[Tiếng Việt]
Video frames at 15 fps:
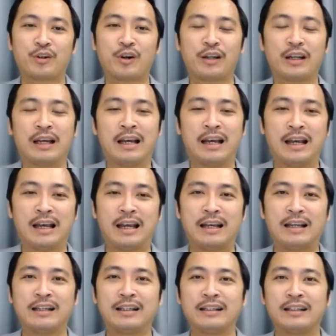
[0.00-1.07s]
gọi
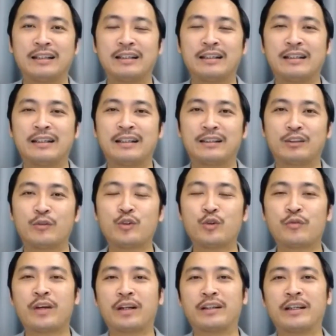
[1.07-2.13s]
là, ví
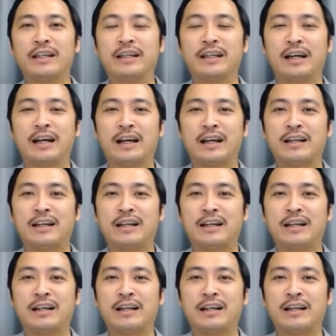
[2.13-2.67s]
dụ việc đi